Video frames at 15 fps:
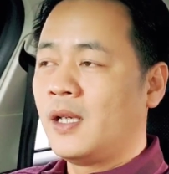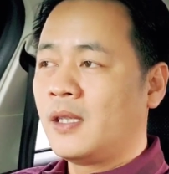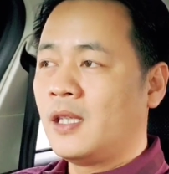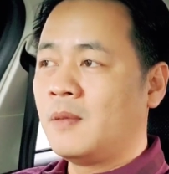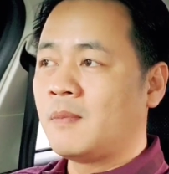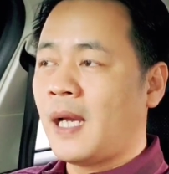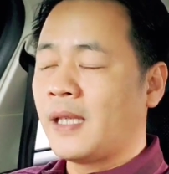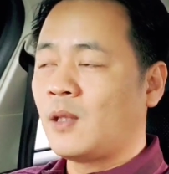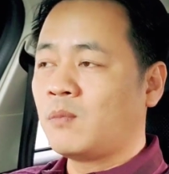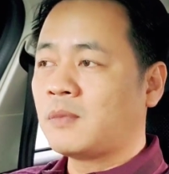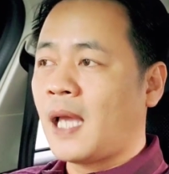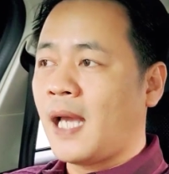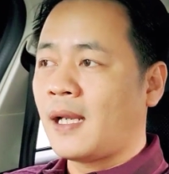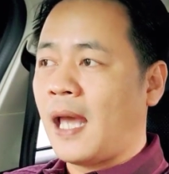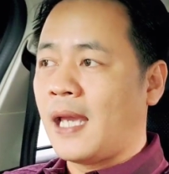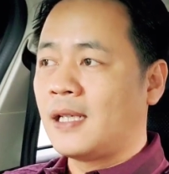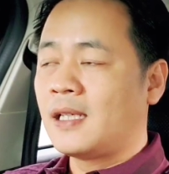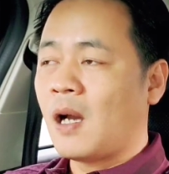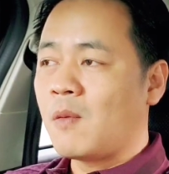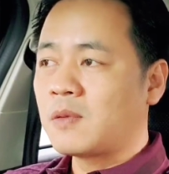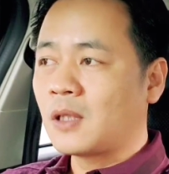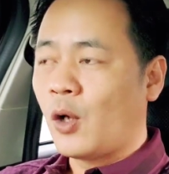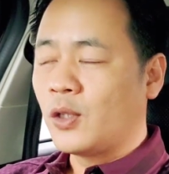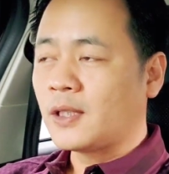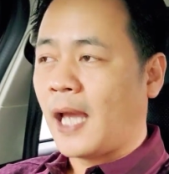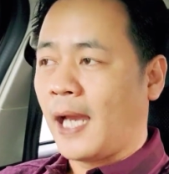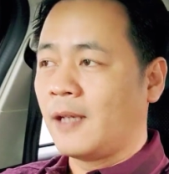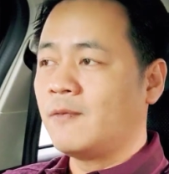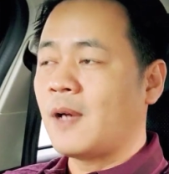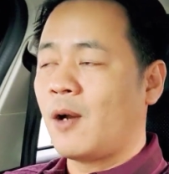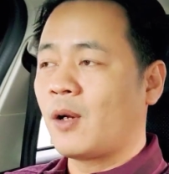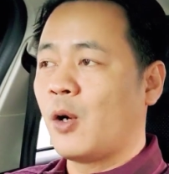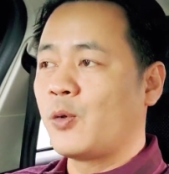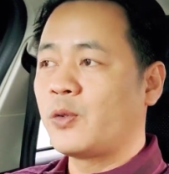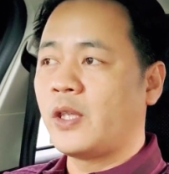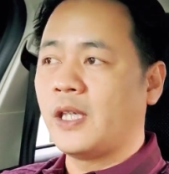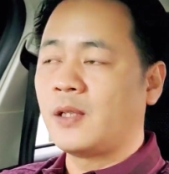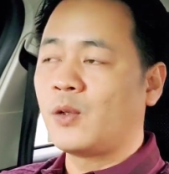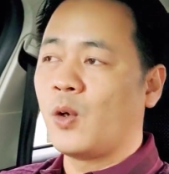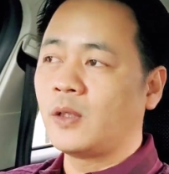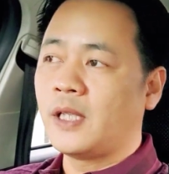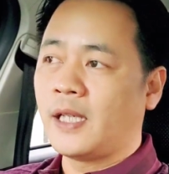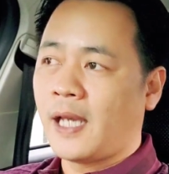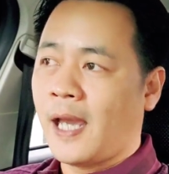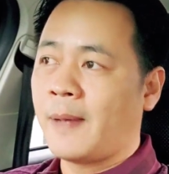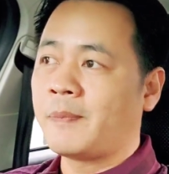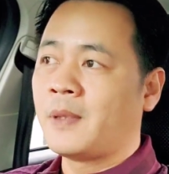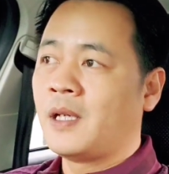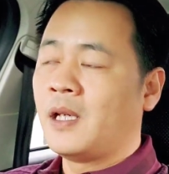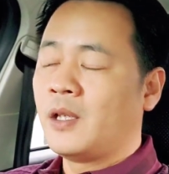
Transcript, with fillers: Nhưng mà chúng ta lại không nói thẳng vào câu chuyện của Thiền Am.